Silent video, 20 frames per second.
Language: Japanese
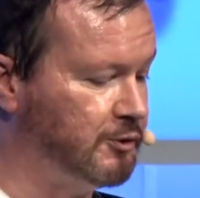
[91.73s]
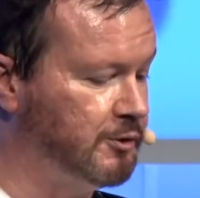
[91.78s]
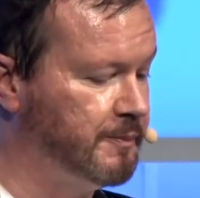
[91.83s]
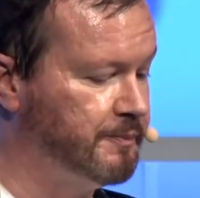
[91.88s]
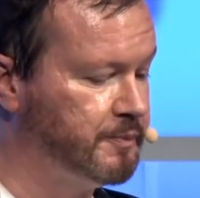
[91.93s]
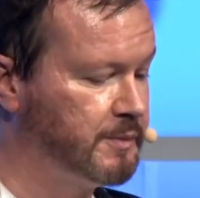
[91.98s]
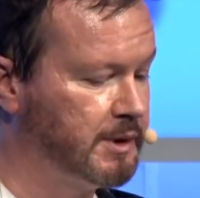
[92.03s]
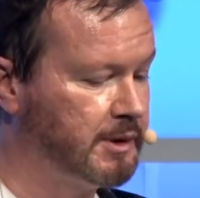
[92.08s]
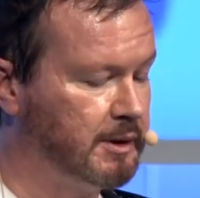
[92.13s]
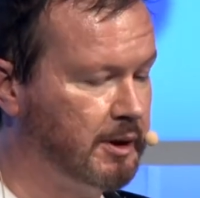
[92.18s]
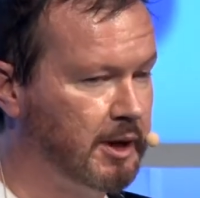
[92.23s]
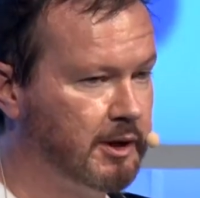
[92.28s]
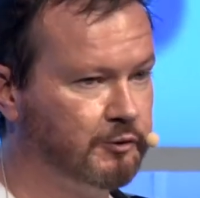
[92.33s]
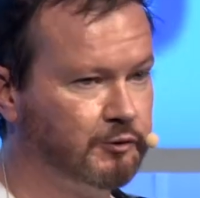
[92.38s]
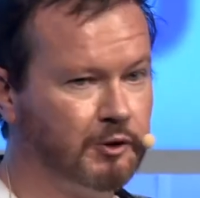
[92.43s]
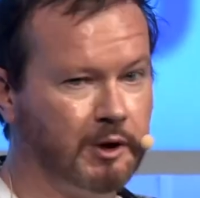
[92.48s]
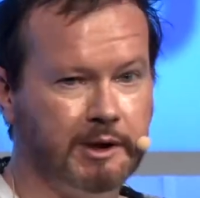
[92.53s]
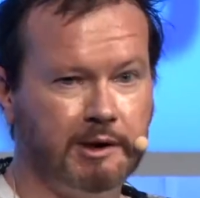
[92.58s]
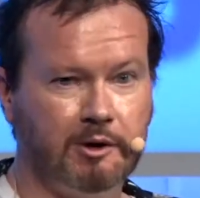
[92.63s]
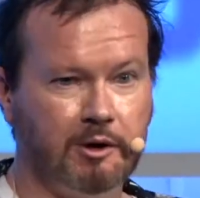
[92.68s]
えそし
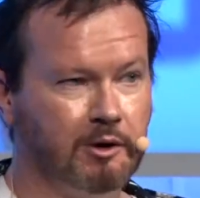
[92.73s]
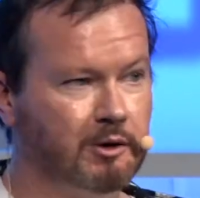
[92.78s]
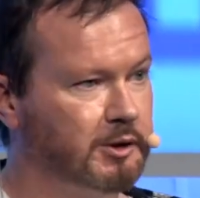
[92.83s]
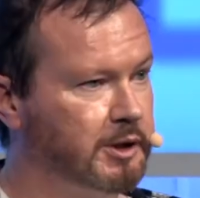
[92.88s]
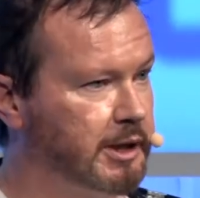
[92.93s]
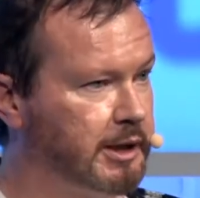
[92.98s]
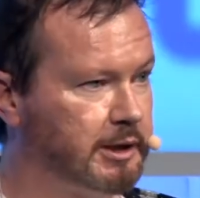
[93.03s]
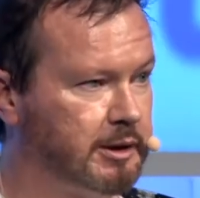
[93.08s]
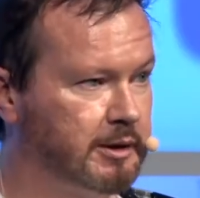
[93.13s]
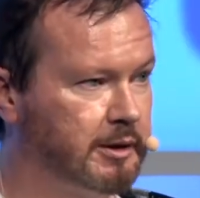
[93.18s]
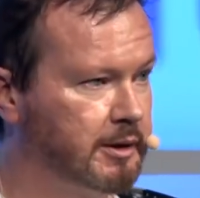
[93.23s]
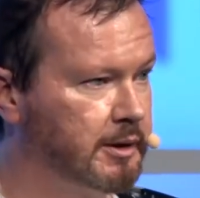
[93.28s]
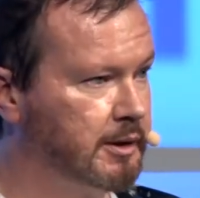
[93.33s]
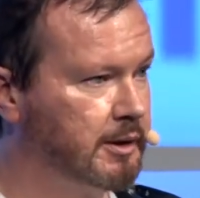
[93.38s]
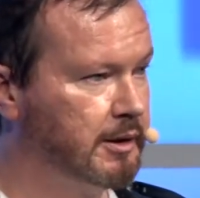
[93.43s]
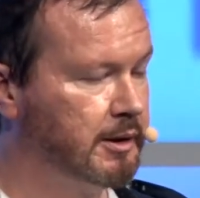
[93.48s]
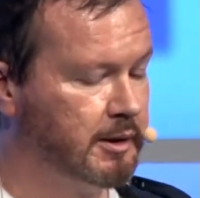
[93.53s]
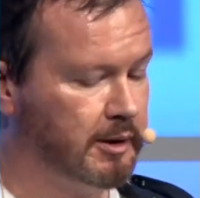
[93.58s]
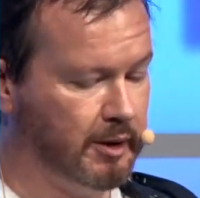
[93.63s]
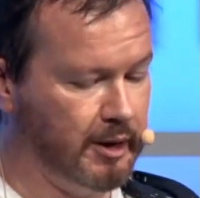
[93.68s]
てそれはつな
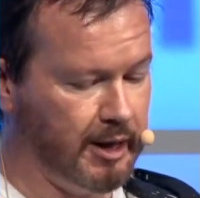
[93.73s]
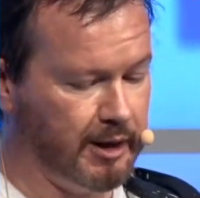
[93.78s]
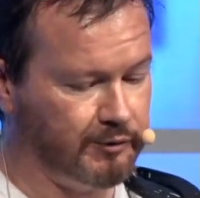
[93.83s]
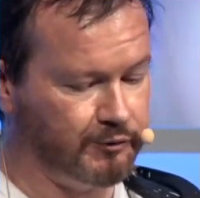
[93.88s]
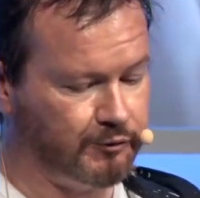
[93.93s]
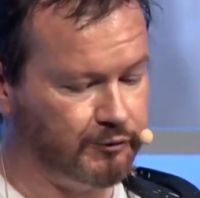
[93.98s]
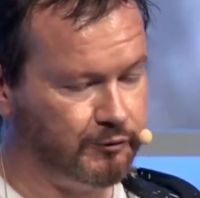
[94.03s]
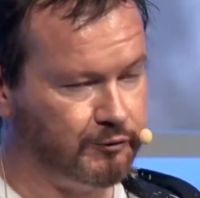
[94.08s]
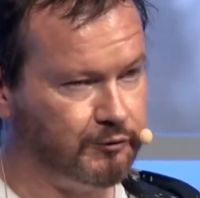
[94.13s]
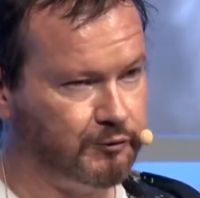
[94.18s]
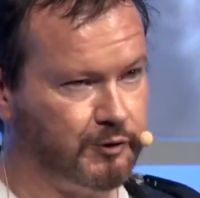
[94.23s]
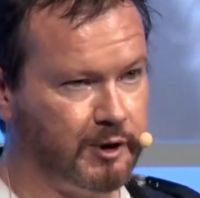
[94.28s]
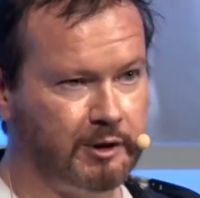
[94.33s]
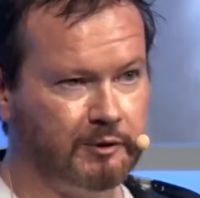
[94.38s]
がりがある、